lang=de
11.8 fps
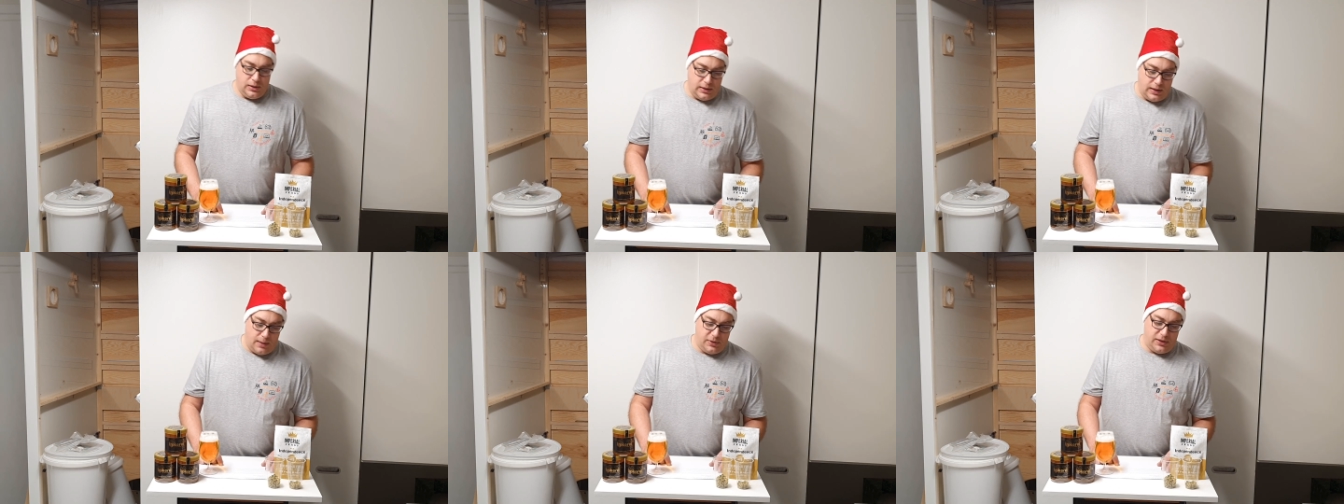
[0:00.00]

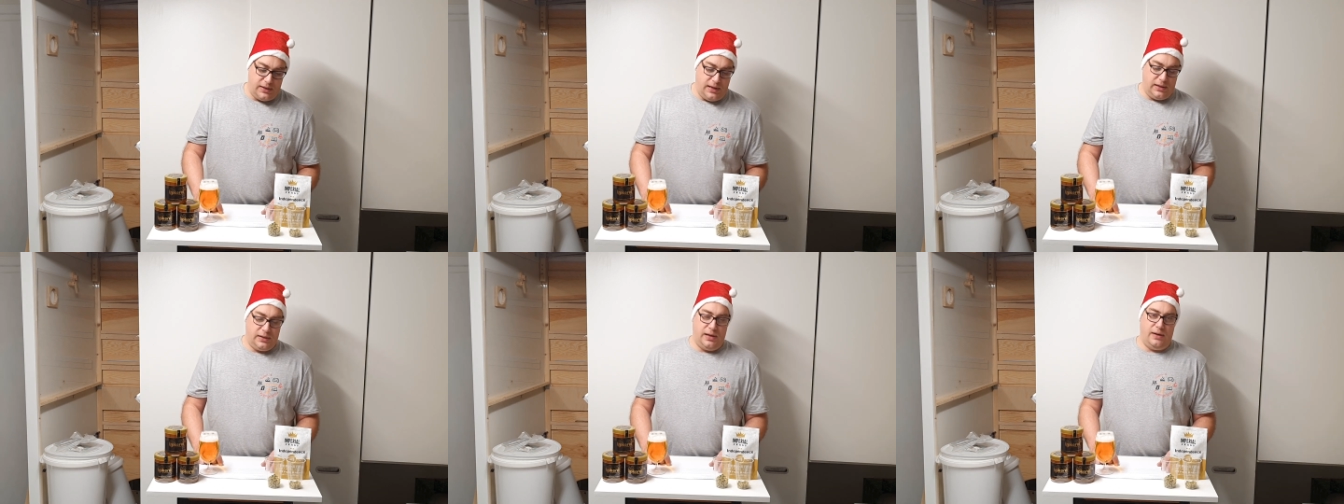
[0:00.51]
Dann habe ich
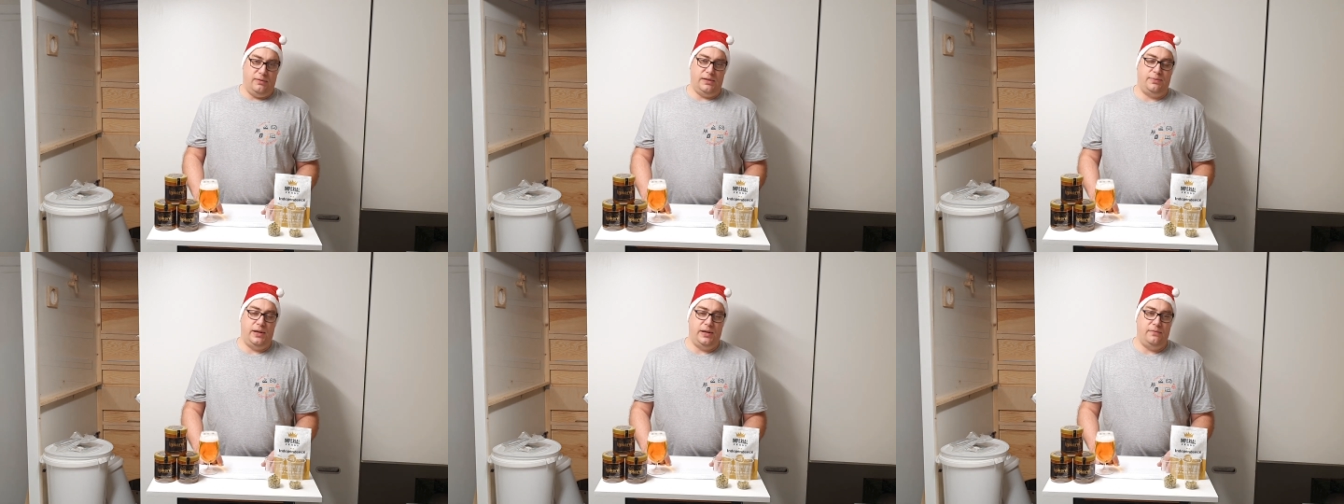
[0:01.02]
gedacht, ja,
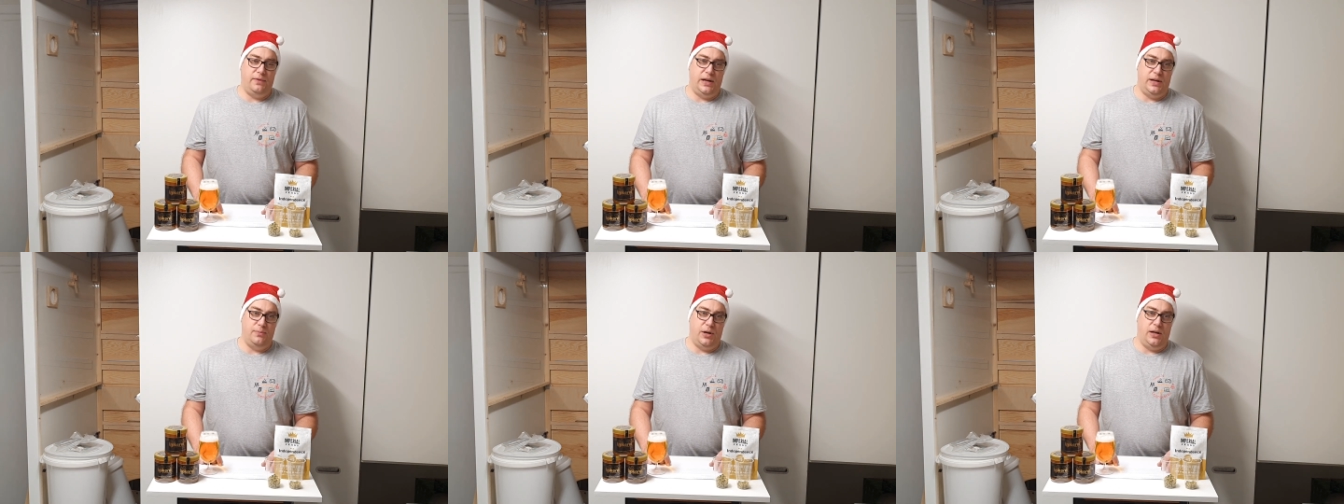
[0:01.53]
was wäre denn, wenn
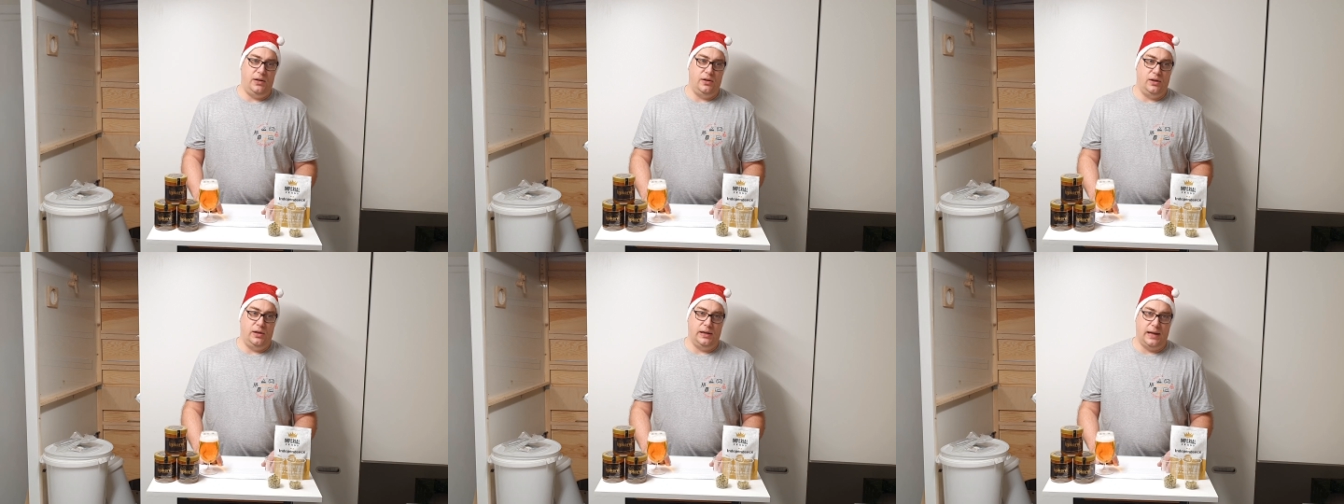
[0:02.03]
ich mal
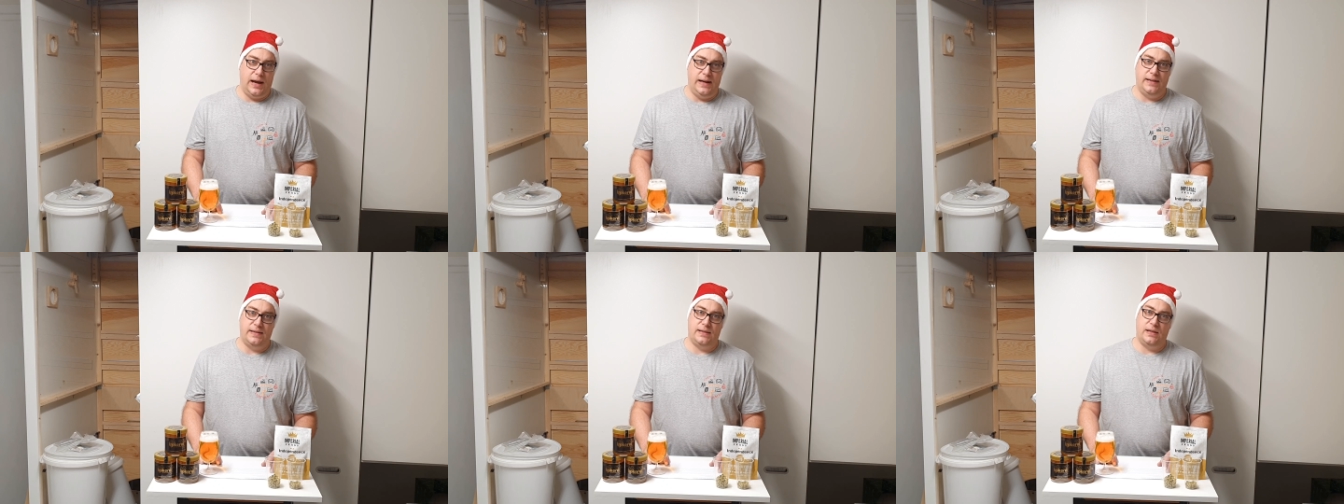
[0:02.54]
ein
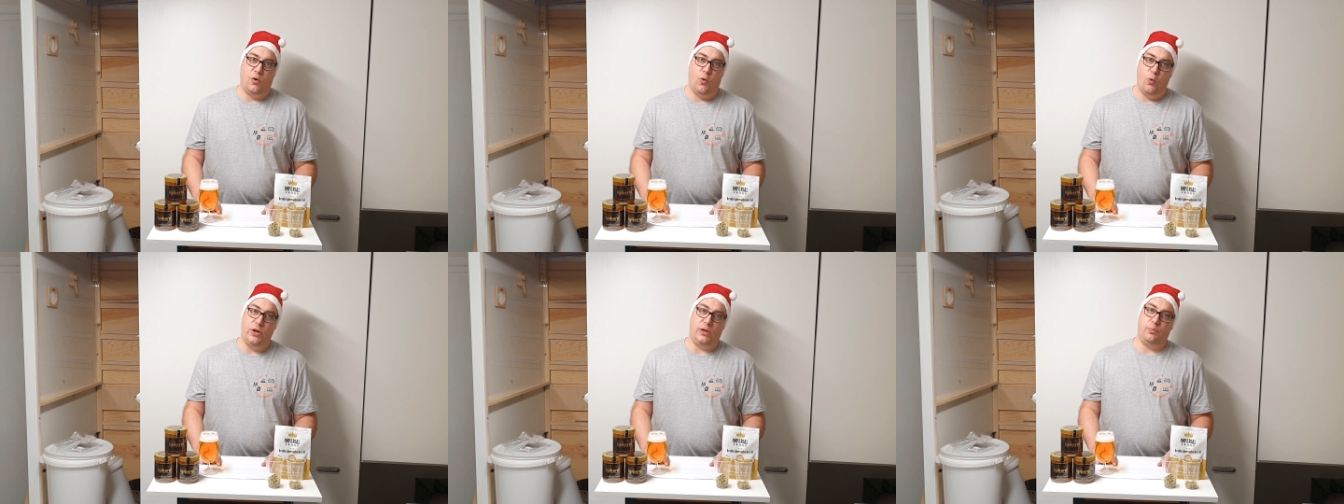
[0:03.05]
reines
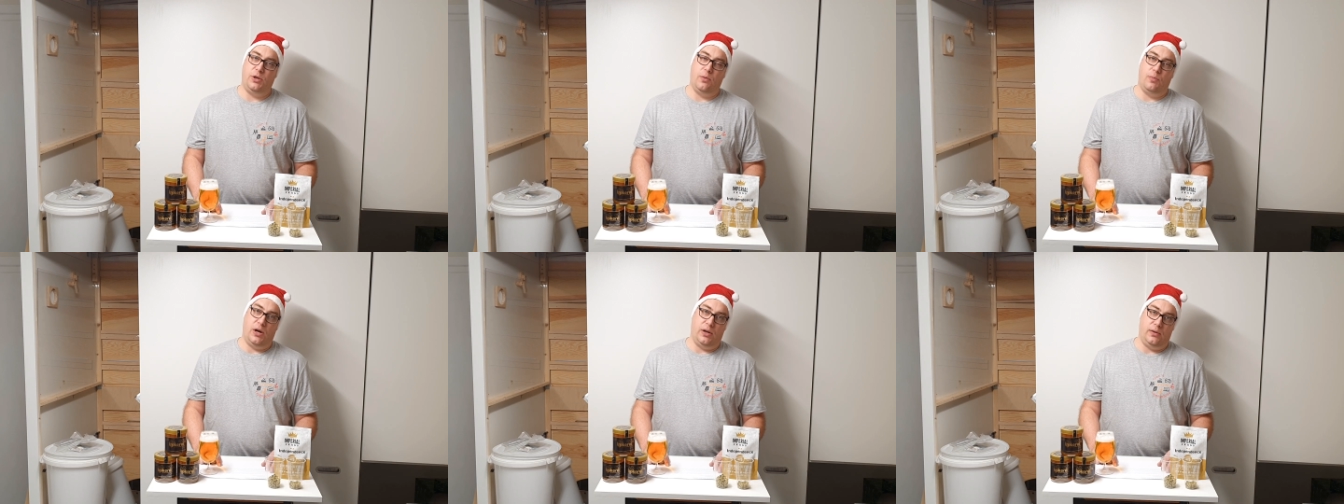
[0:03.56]

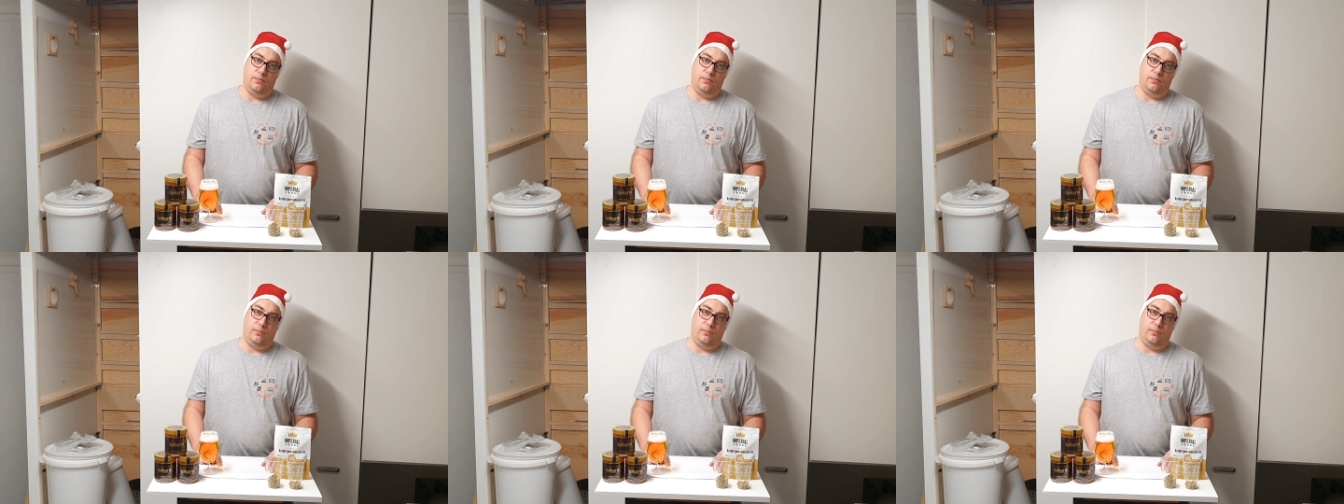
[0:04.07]
Honigbier mache?